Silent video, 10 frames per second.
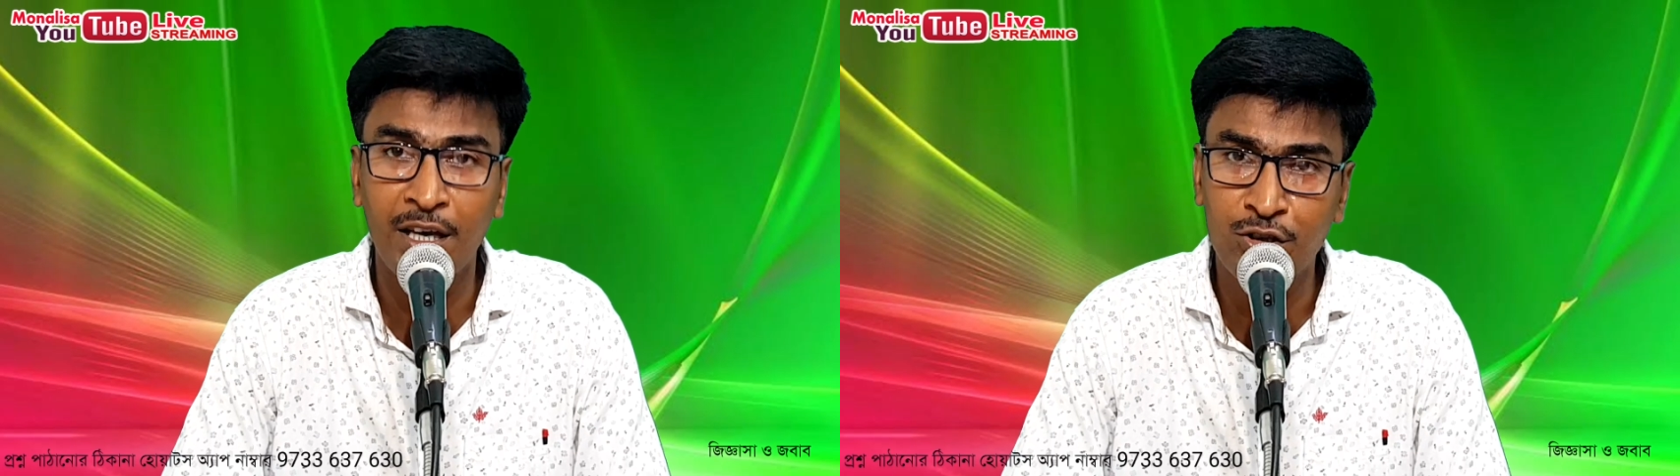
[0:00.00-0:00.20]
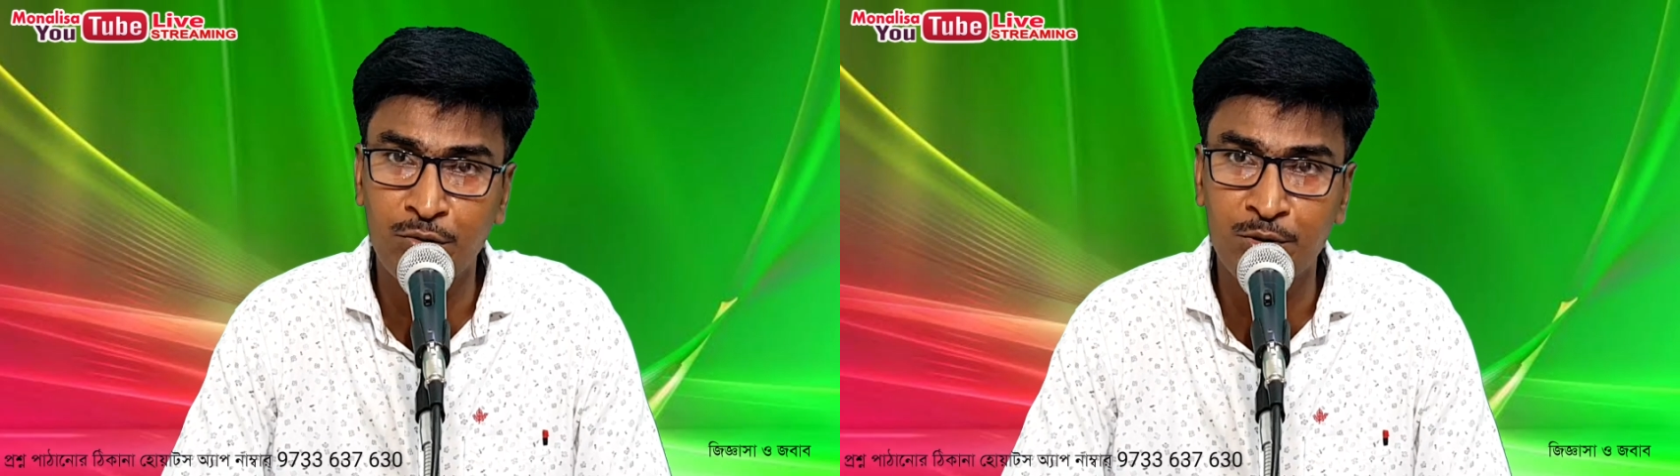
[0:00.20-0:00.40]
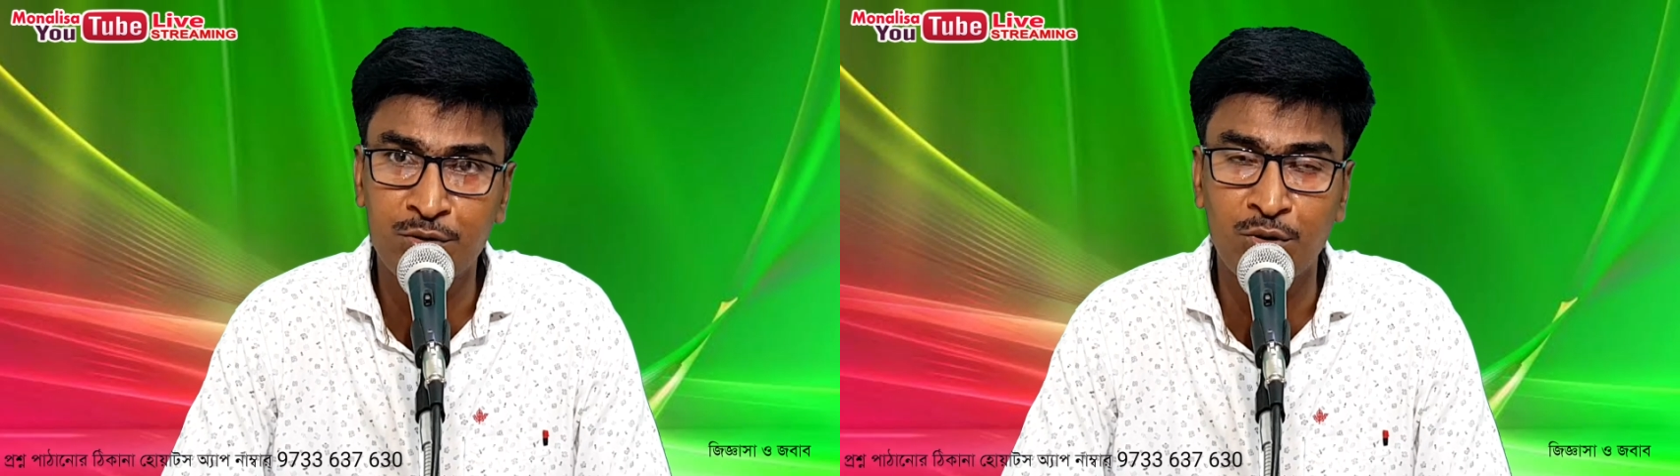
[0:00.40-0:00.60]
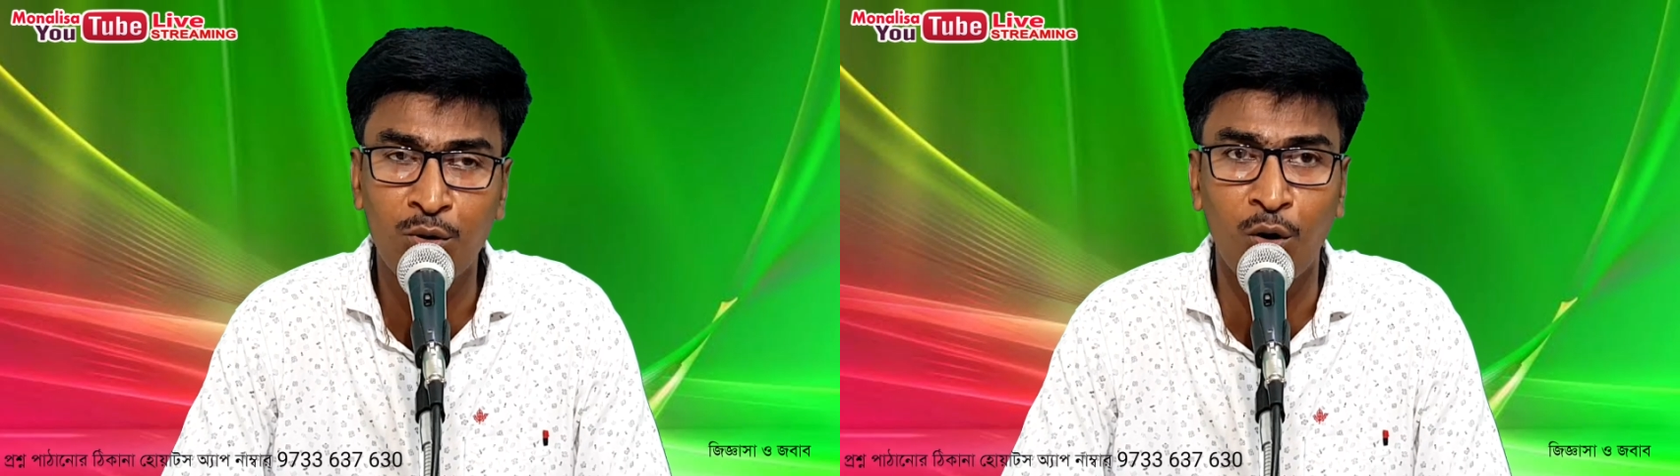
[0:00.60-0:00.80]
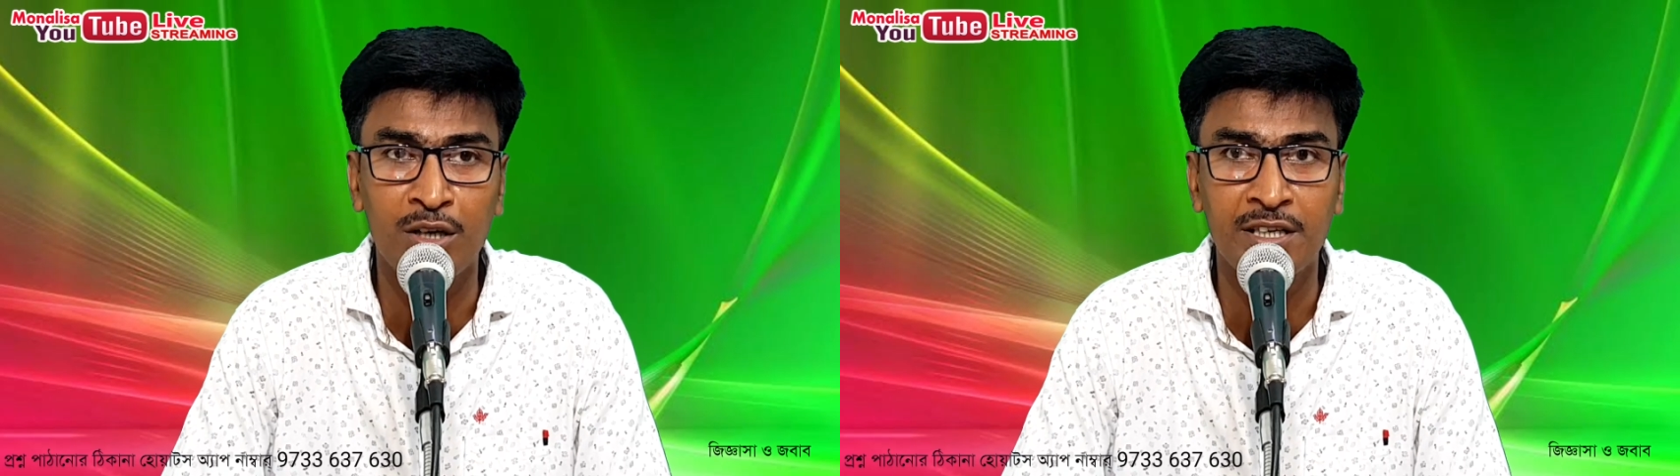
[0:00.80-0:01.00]
এই সমস্ত
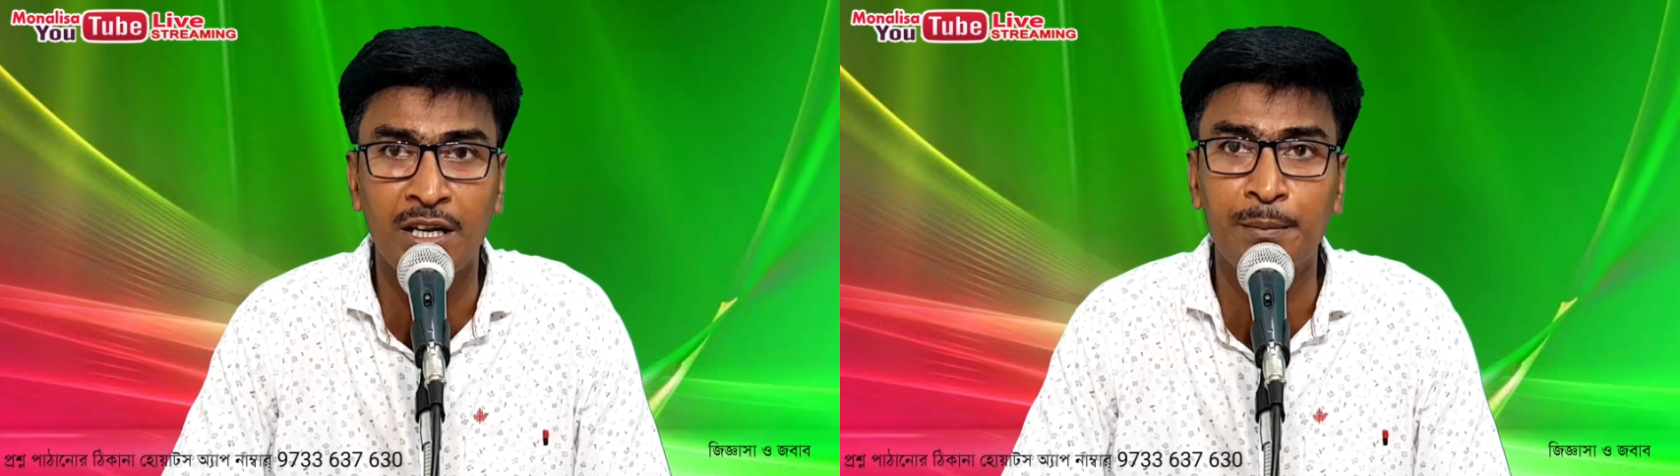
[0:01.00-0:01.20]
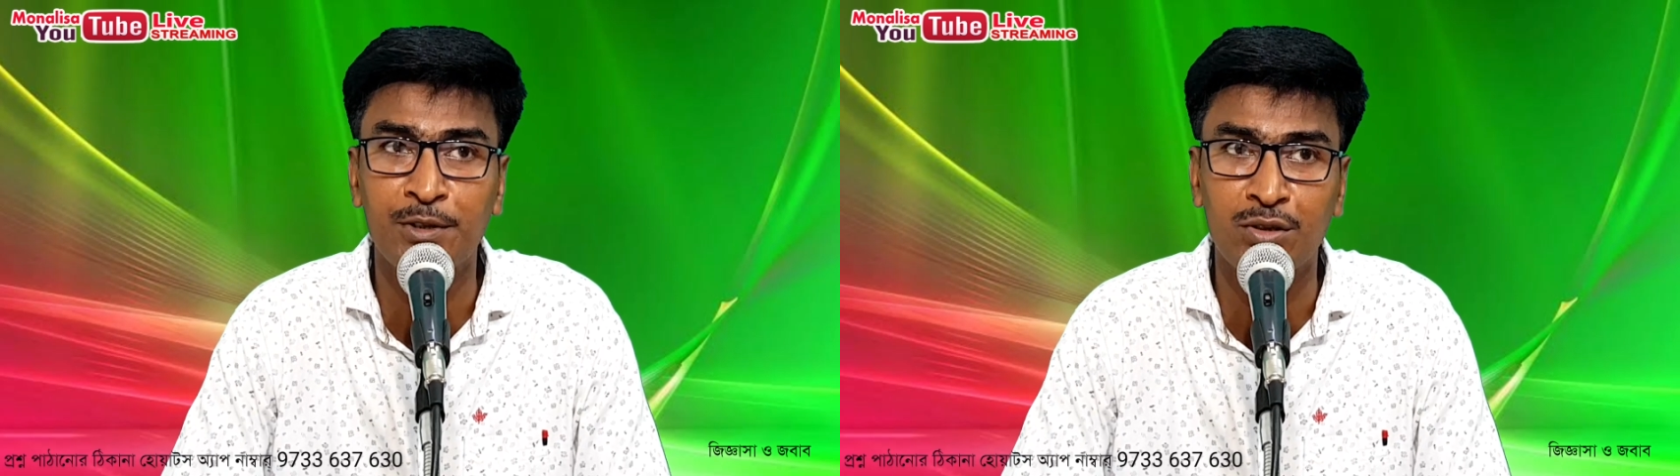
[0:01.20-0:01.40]
অজানা